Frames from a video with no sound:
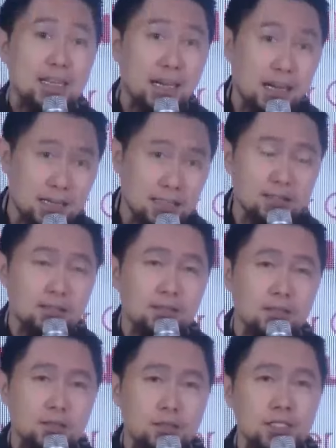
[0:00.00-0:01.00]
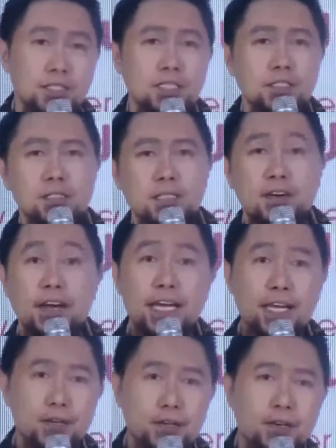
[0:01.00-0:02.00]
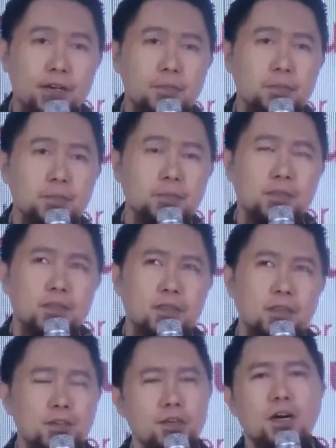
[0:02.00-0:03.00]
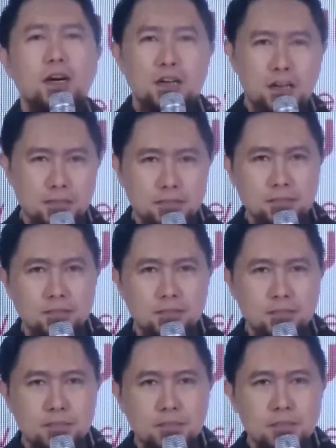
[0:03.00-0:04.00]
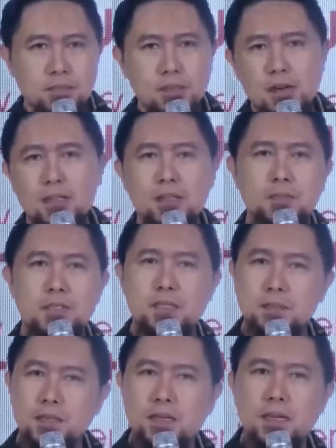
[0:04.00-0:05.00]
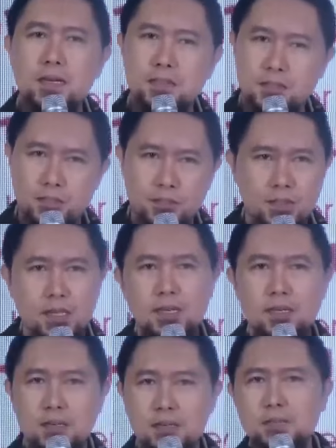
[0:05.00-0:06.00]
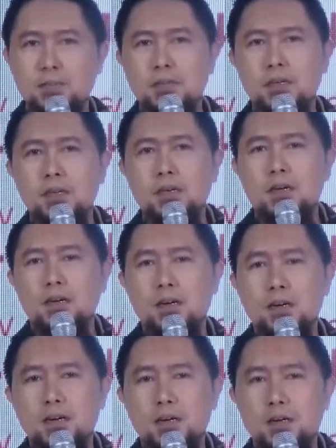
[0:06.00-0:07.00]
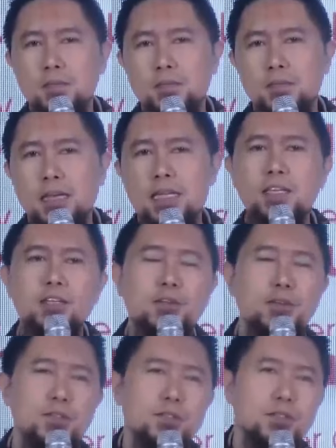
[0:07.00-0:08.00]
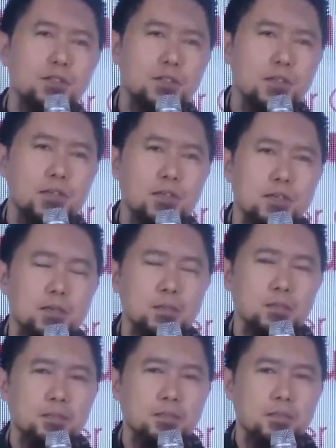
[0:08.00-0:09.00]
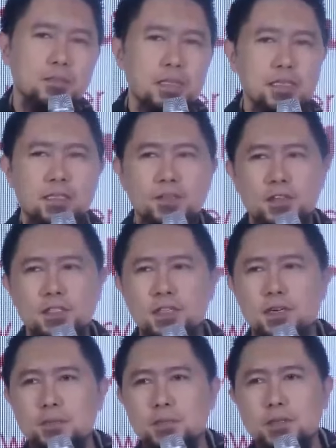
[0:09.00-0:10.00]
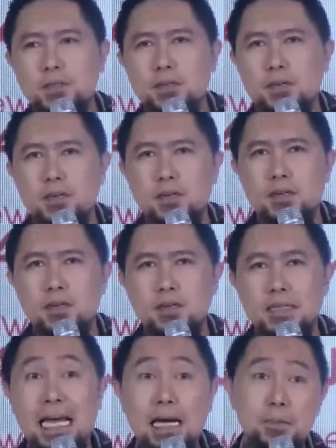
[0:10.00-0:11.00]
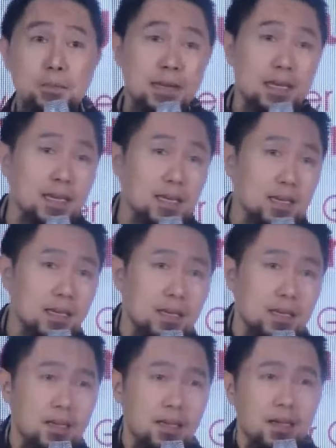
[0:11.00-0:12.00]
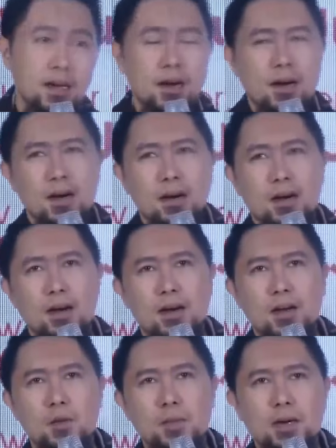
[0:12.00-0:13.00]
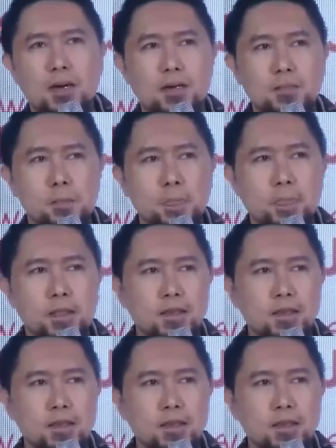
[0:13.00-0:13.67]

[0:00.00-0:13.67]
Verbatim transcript: ng God, which is the Creator, yun ang haram. So lahat ng masama, lahat yun ay haram. Uh, that includes, uh, let's say for example, uh, gambling, uh, ano pa,